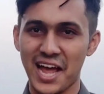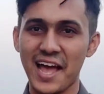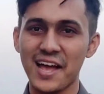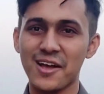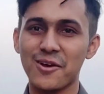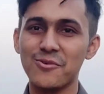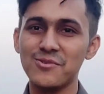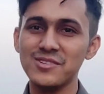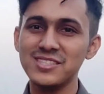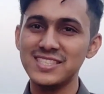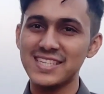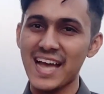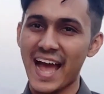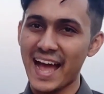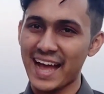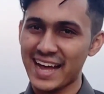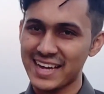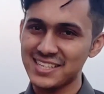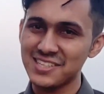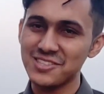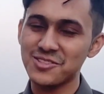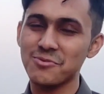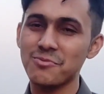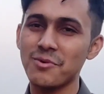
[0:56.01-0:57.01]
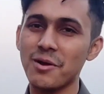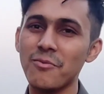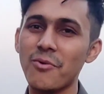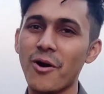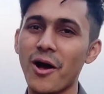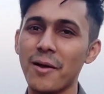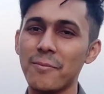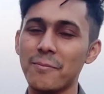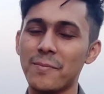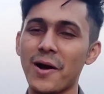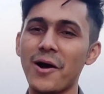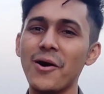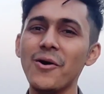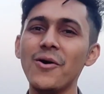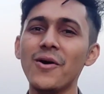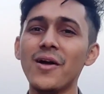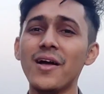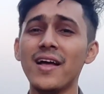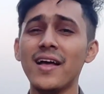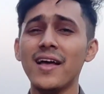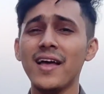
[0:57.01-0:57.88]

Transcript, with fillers: জায়গায় কোন জায়গাটি তোমরা ভয় পাও